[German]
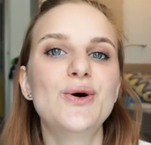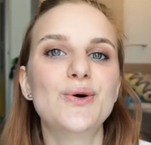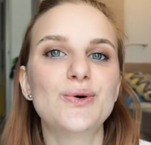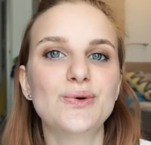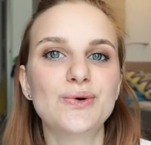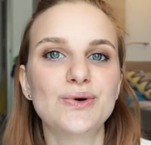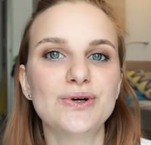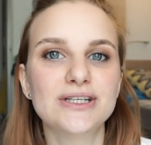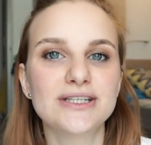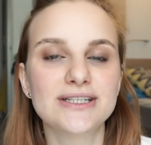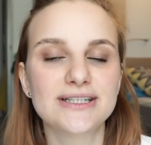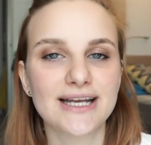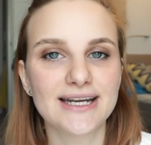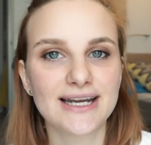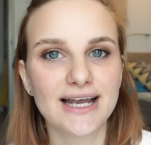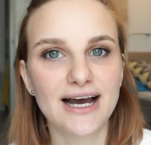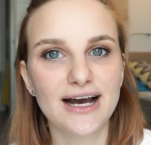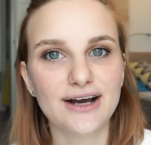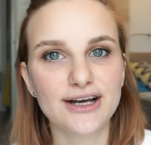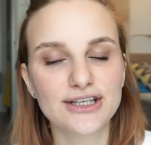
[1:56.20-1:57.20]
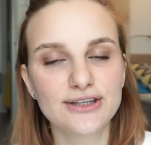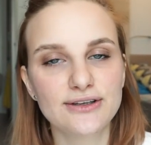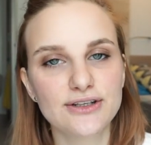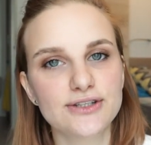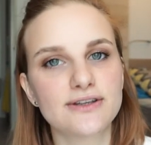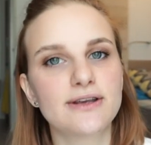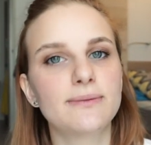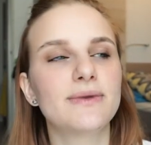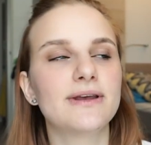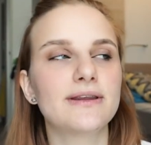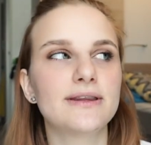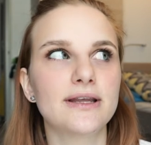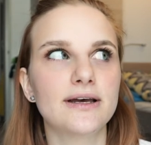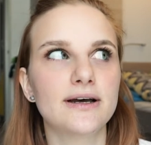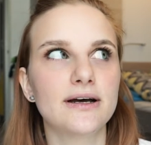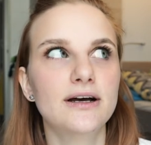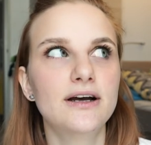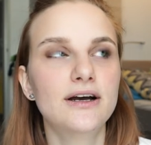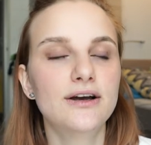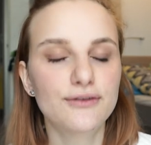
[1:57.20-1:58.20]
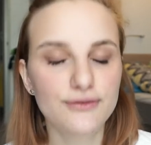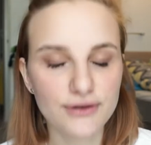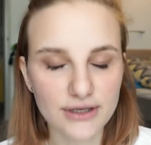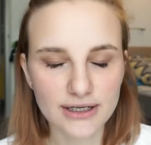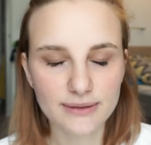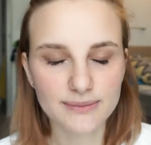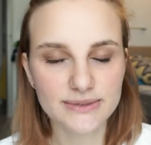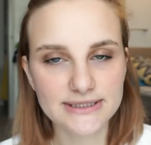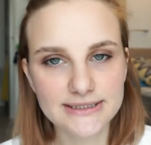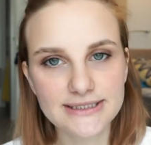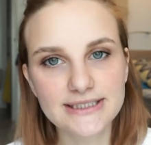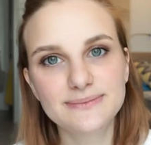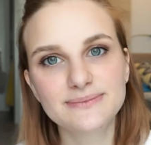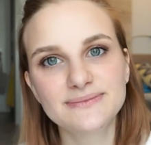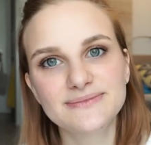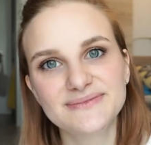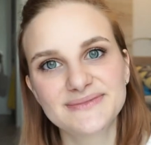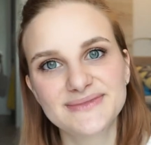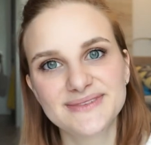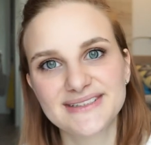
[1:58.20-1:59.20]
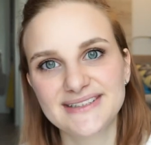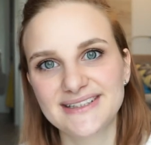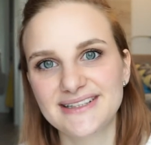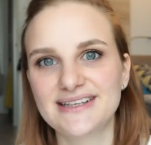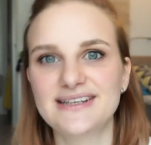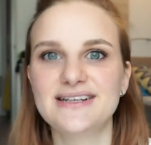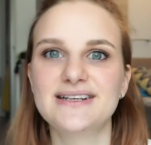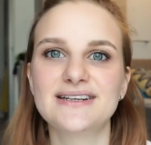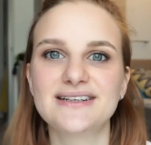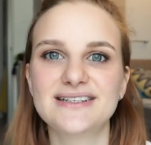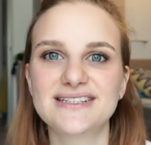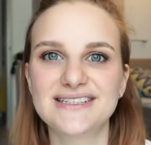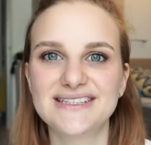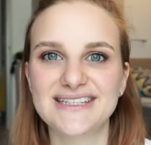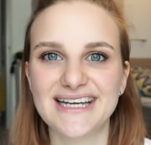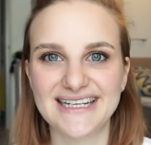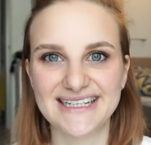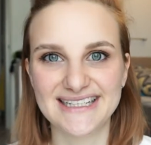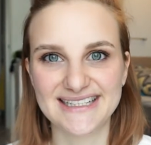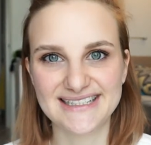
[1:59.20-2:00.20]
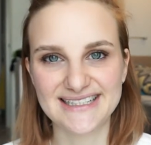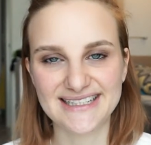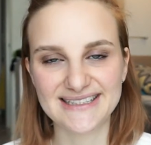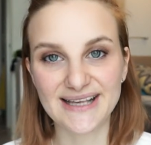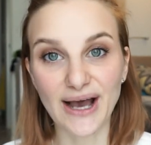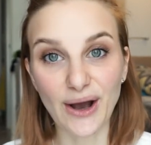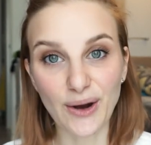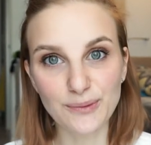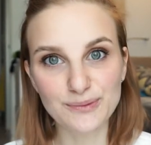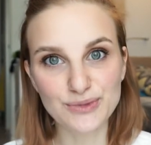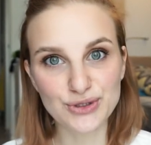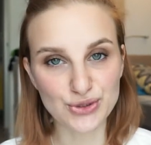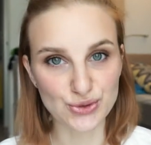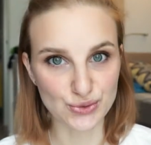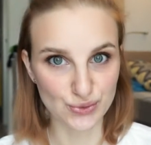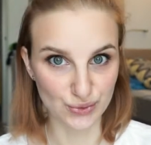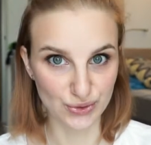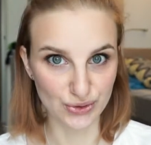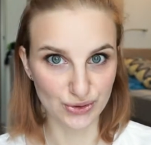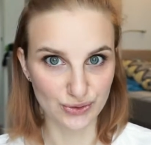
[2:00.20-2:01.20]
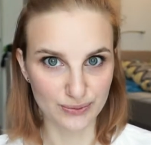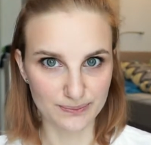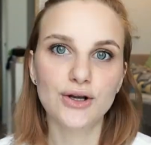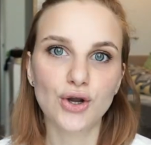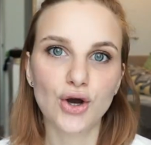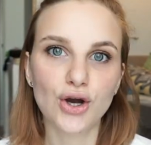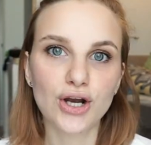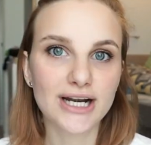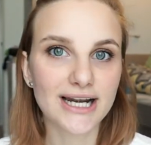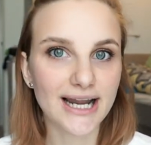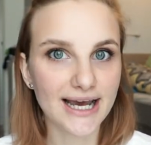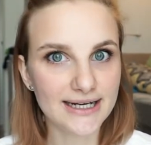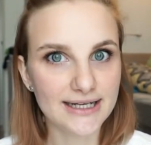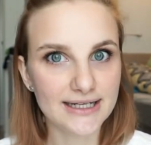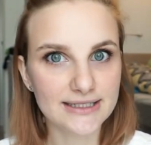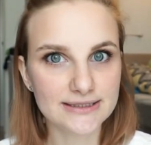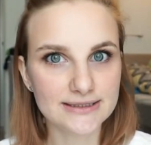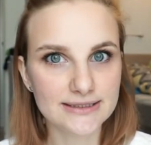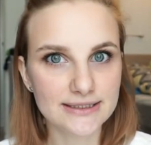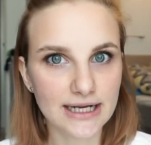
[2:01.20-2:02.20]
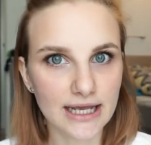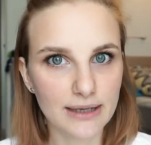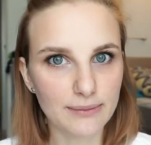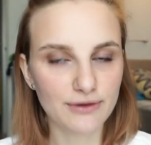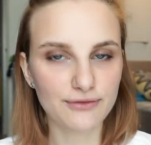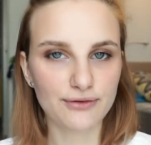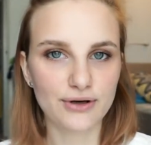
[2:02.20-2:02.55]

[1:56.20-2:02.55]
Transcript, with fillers: und danach Semester 4 bis 7 sind dann das Hauptstudium. Noch ein kleiner Disclaimer